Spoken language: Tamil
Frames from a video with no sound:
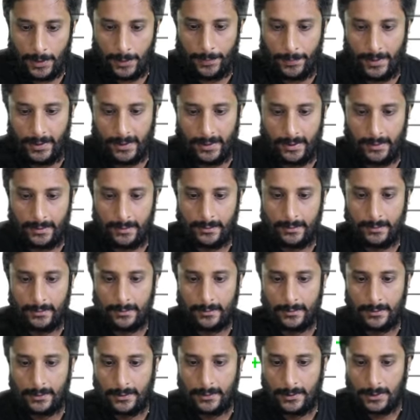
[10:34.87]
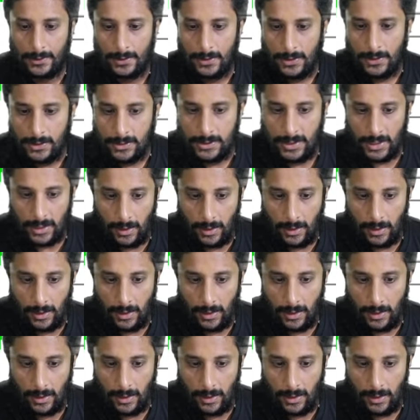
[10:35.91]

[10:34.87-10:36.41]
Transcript: பின்னுங்க சரிங்களா